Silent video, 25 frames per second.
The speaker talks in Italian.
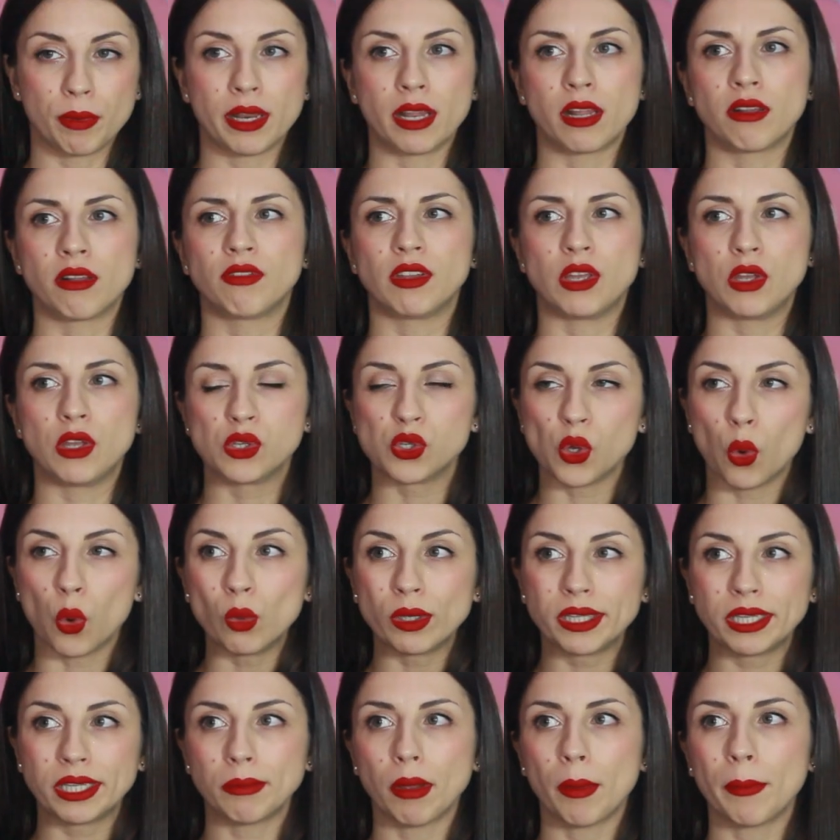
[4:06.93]
per il viso.
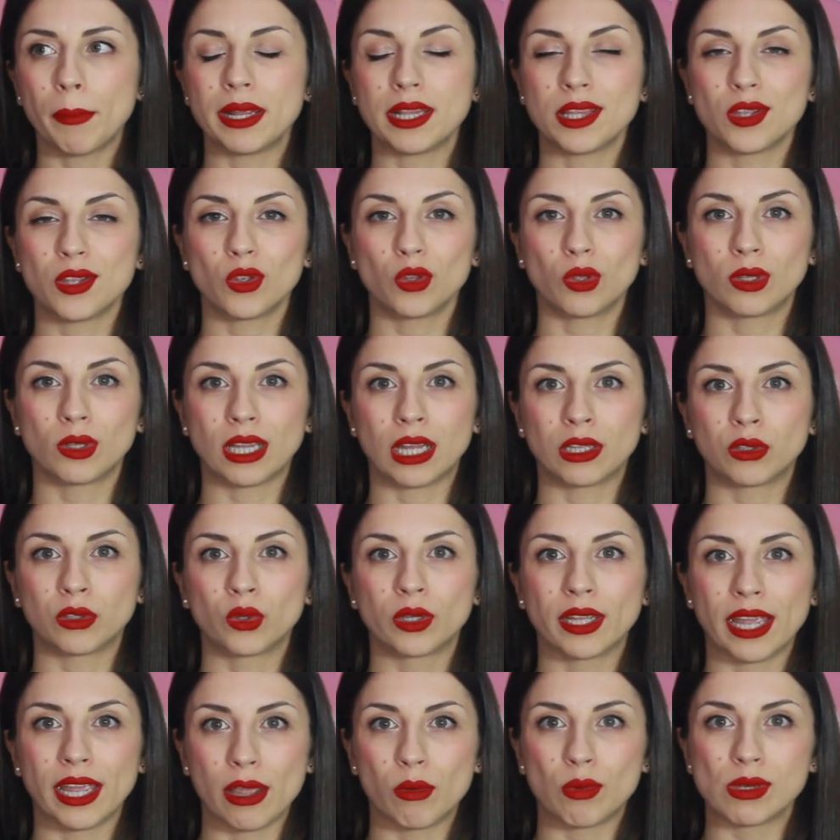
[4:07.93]
Ultimamente ho
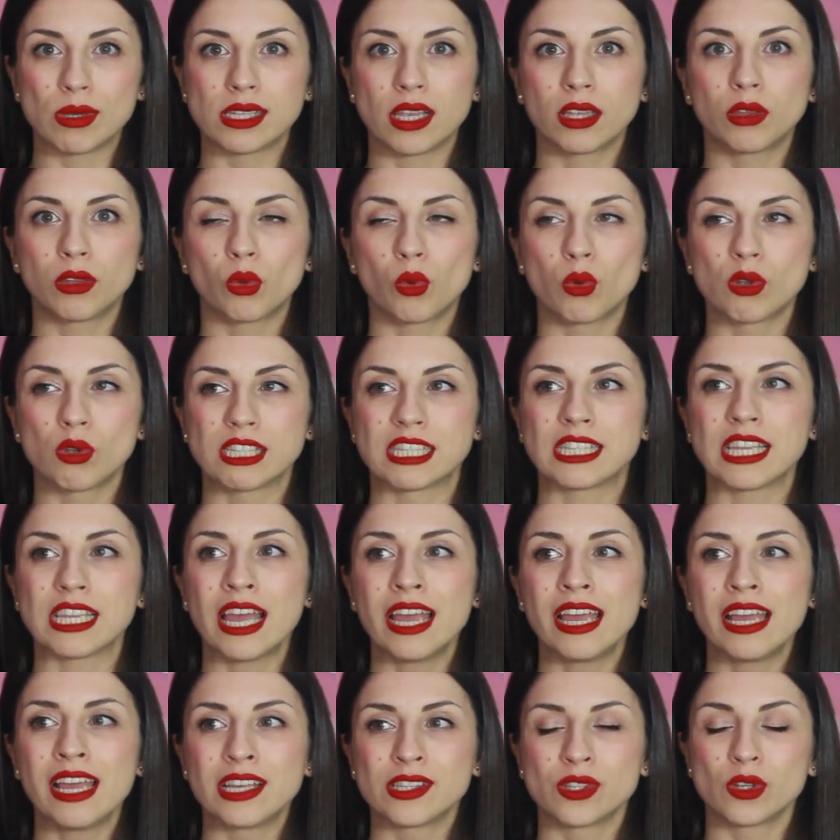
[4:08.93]
notato che queste
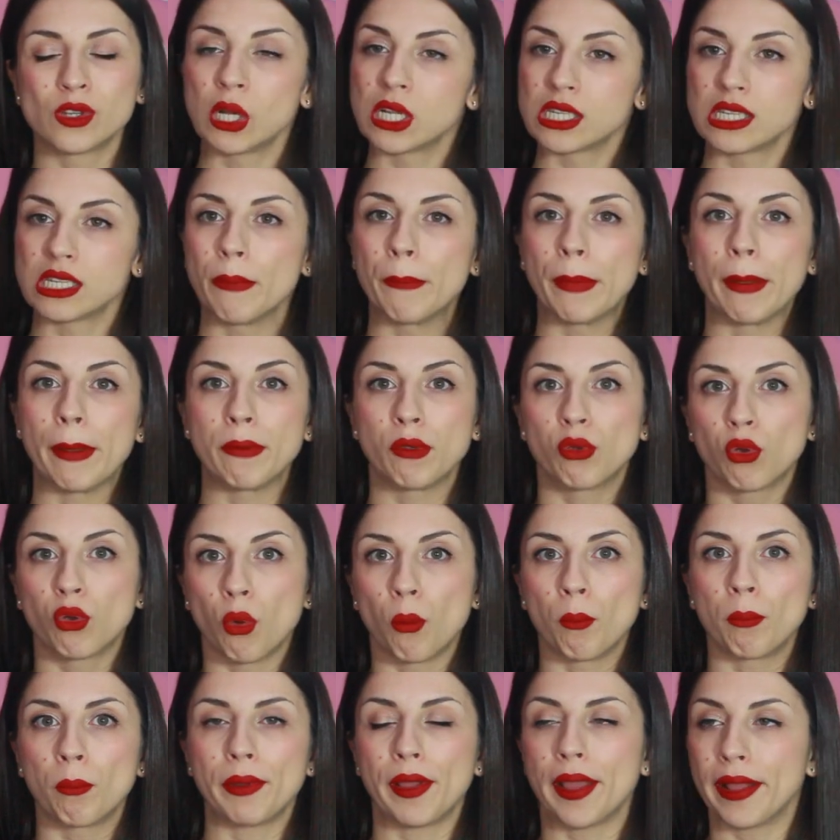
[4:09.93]
trousse sono sempre più
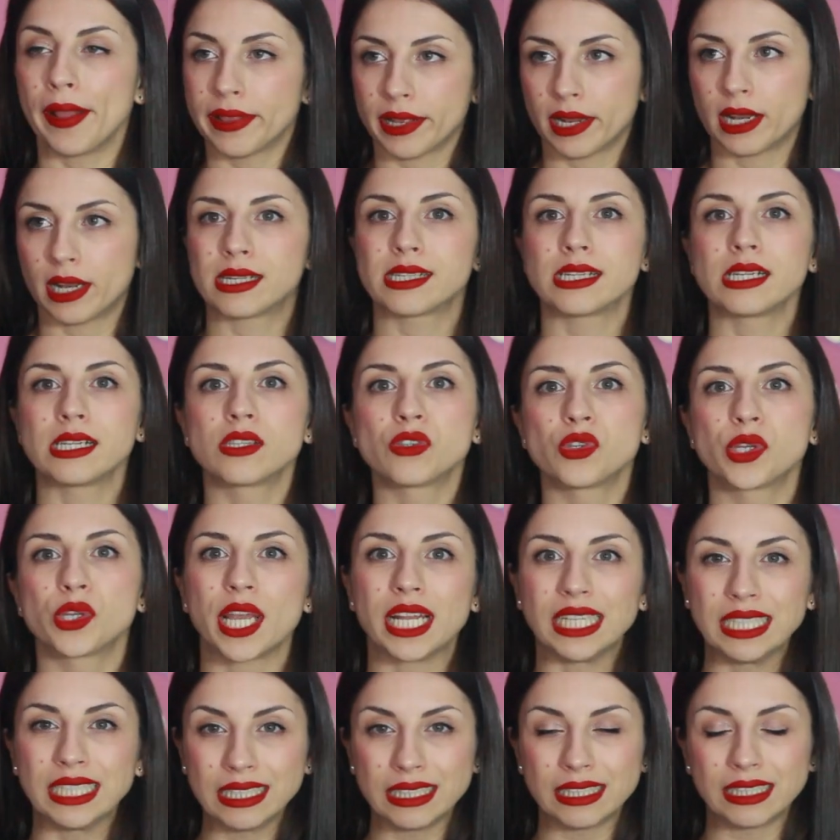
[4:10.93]
complete, nel senso
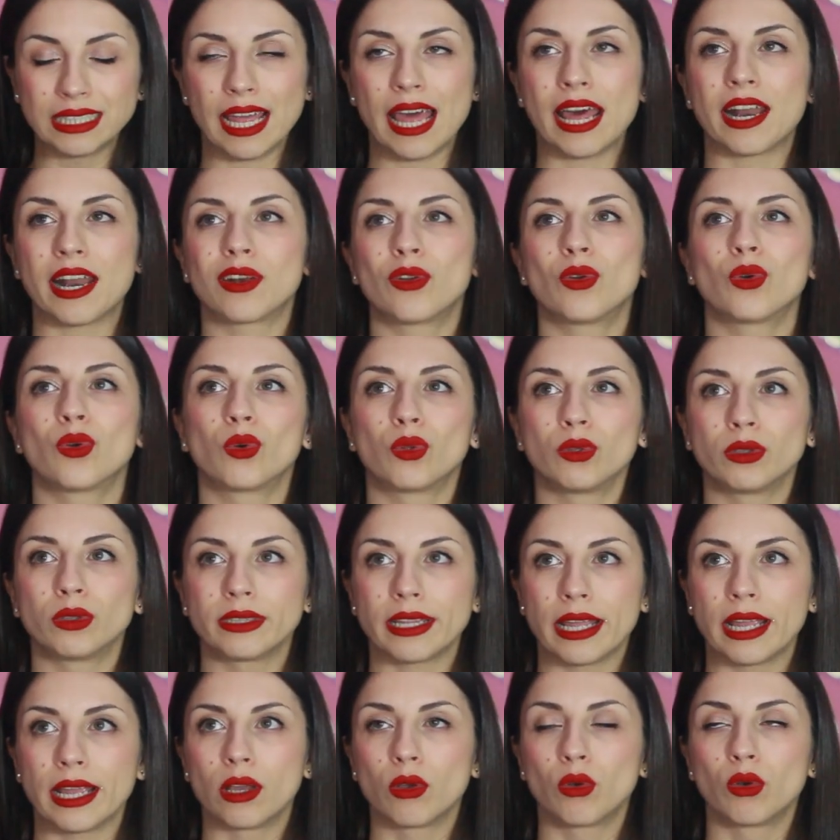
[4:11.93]
che all'interno
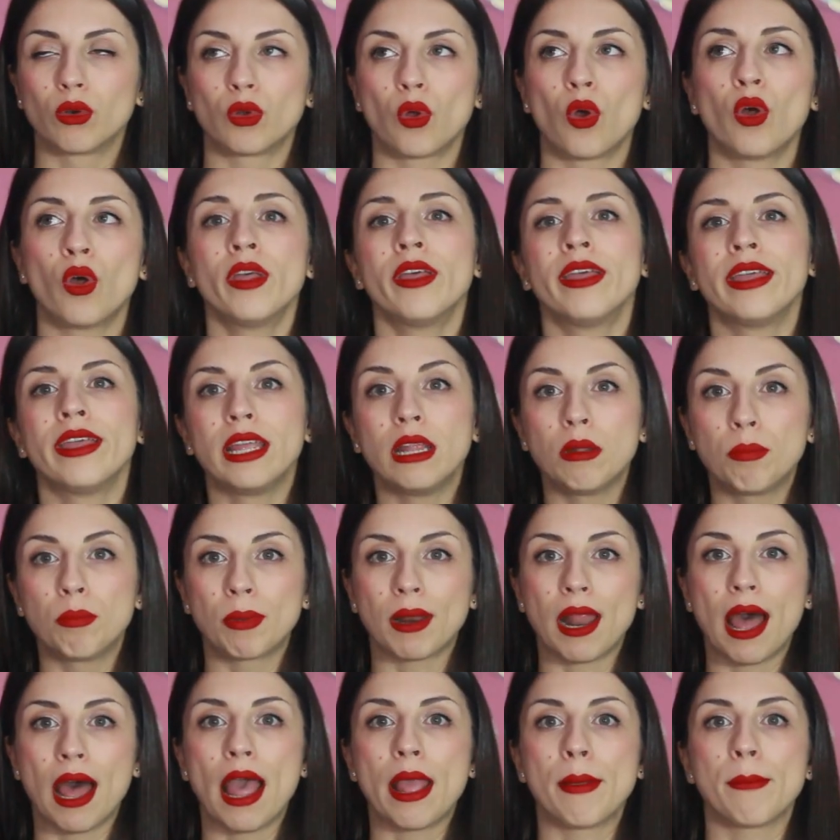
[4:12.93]
contengono il
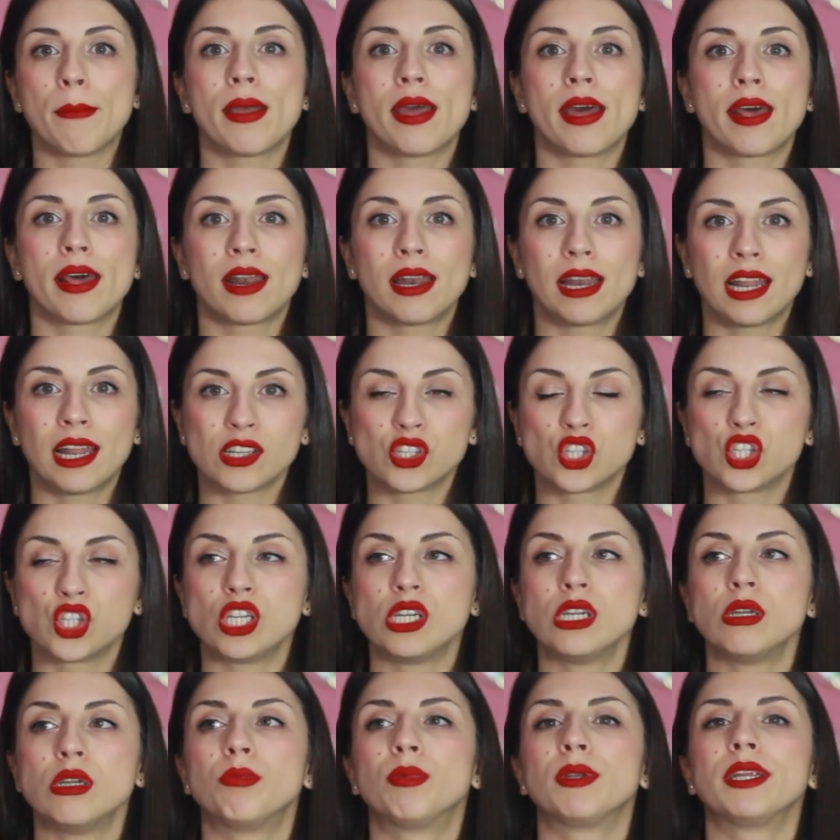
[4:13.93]
primer, la
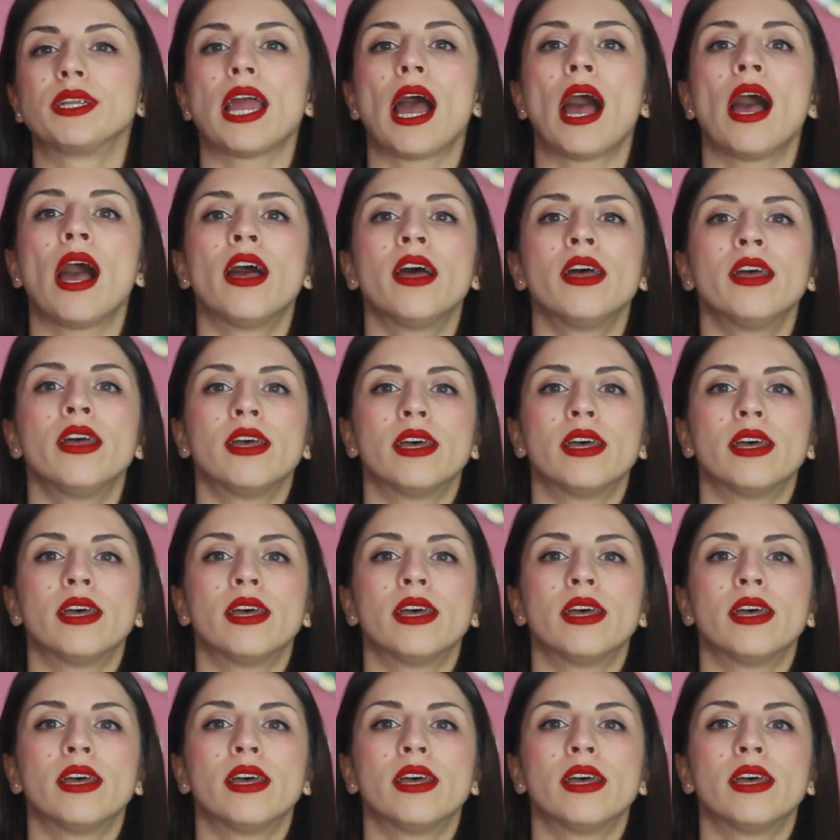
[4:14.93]
cipria,